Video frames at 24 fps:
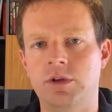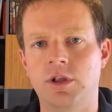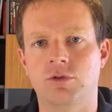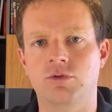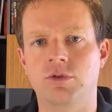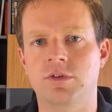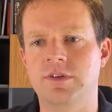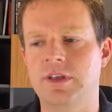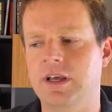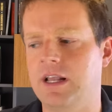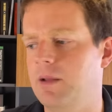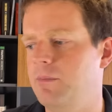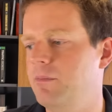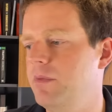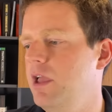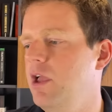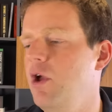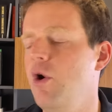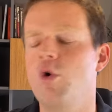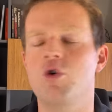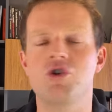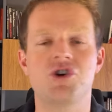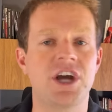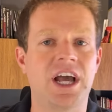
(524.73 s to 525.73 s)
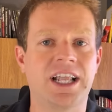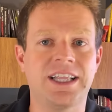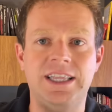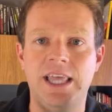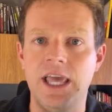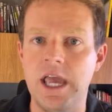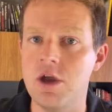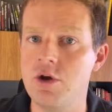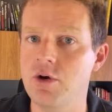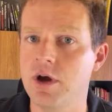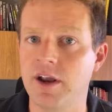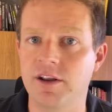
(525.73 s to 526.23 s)
ter ações da Clabin, eu já
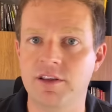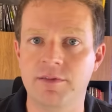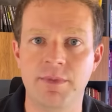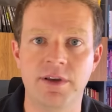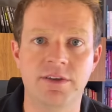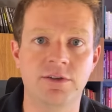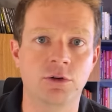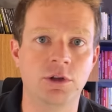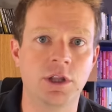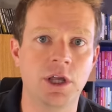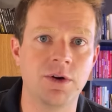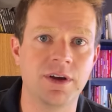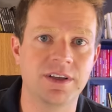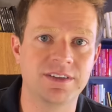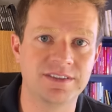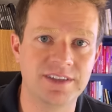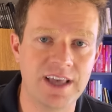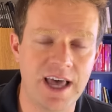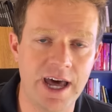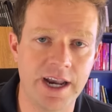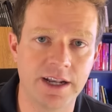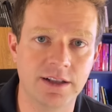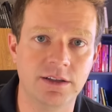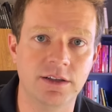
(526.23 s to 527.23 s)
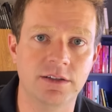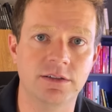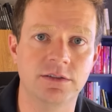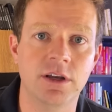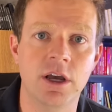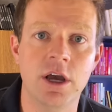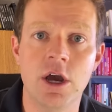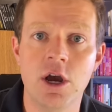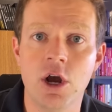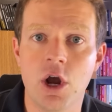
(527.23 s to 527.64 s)
tenho, quero saber se eu tenho as certas,